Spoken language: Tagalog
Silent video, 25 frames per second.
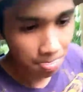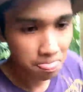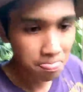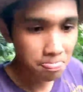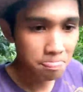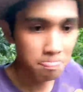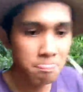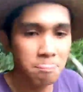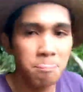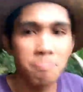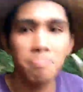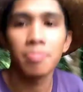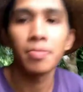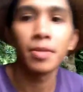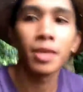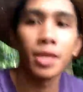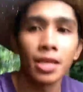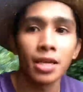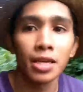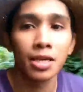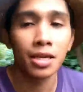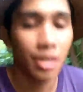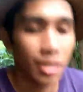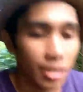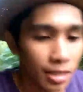Mm.
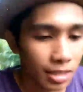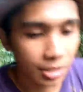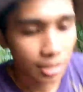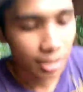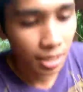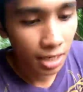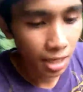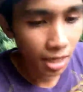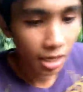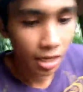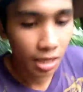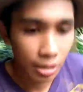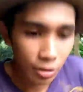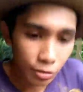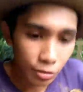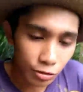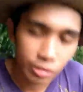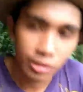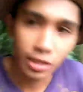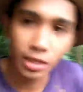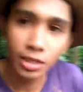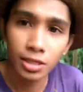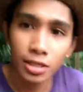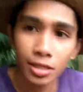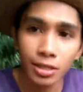Kasi
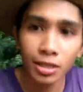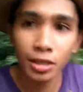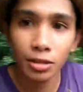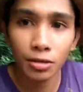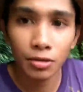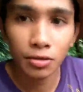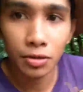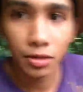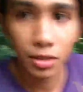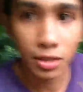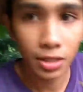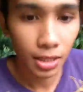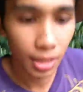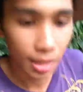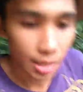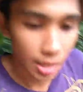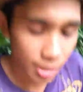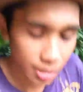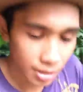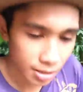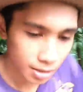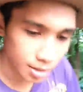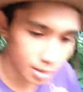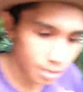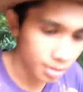useless lang dito yung
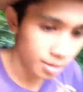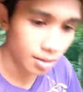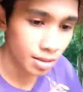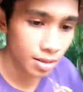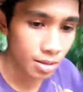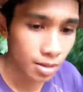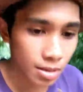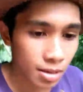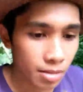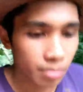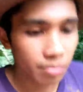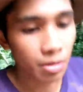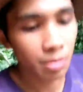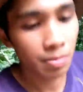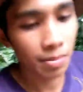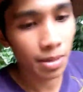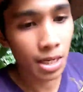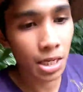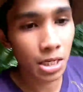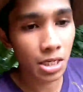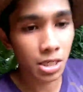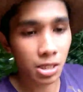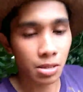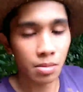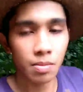chinilas.
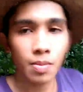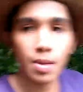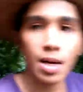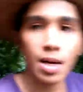Mabilis lang